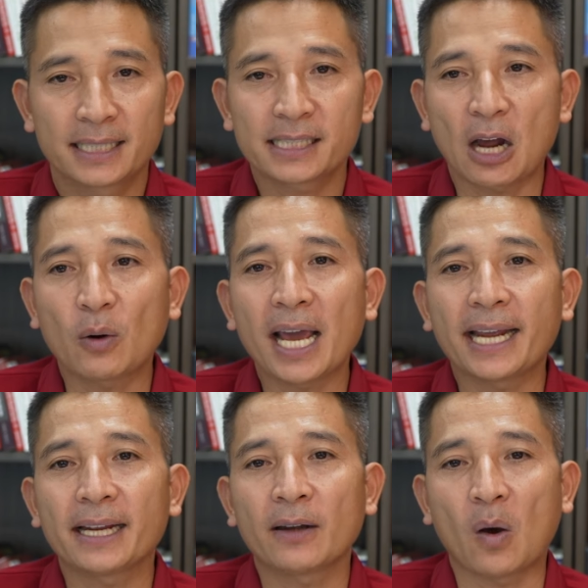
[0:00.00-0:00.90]
thì sau
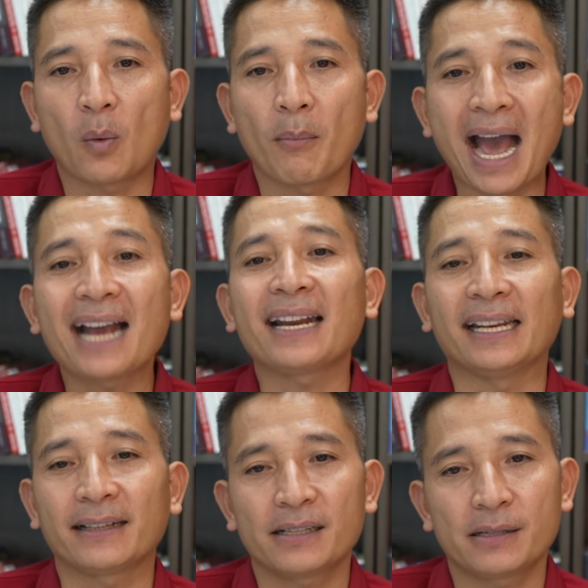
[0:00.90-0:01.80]
này nó mang
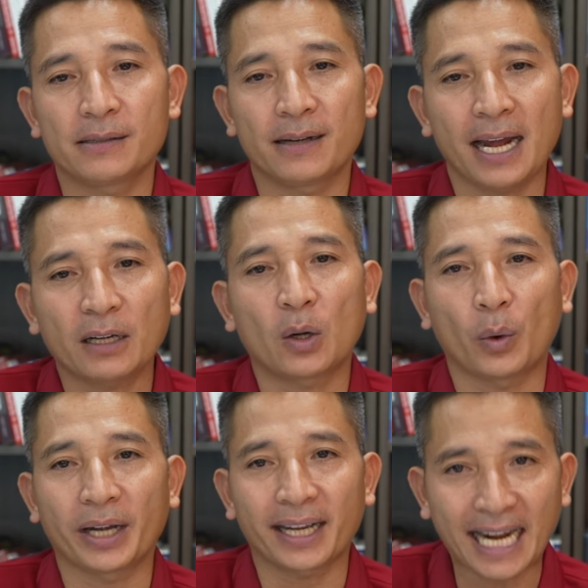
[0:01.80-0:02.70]
đến những cái sự rắc rối